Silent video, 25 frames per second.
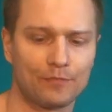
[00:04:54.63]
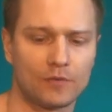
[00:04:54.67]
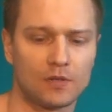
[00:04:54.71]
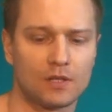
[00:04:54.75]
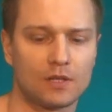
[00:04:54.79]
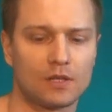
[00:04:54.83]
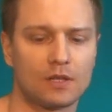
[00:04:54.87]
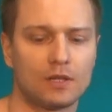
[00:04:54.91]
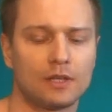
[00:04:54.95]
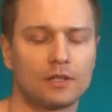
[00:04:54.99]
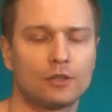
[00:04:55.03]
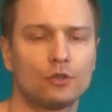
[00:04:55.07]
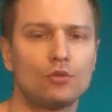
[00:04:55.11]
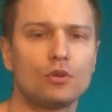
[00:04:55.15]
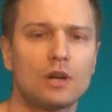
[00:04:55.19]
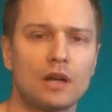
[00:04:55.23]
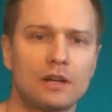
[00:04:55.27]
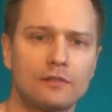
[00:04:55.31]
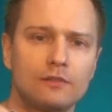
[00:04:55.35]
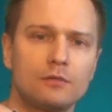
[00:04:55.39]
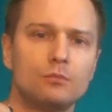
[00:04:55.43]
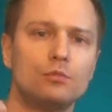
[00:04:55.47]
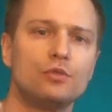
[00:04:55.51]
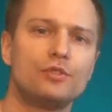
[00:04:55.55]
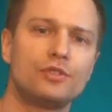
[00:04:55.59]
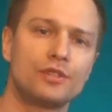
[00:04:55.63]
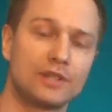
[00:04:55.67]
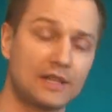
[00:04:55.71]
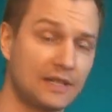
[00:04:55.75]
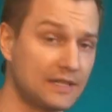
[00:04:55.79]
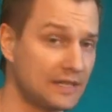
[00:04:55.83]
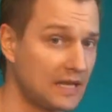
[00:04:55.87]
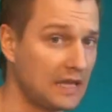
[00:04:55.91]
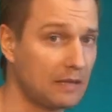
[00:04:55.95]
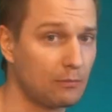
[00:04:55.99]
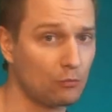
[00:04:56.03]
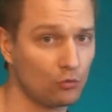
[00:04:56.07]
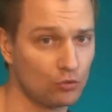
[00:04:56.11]
э, то, как вы будете играть
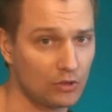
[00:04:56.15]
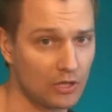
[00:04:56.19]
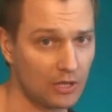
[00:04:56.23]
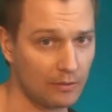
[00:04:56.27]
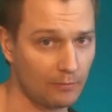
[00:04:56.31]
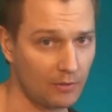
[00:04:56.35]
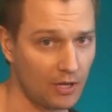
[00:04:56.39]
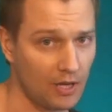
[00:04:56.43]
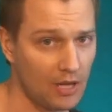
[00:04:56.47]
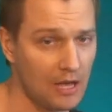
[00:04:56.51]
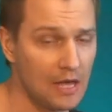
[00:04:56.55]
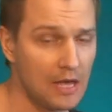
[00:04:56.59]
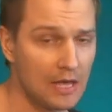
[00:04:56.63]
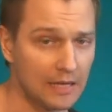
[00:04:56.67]
с какими ударами.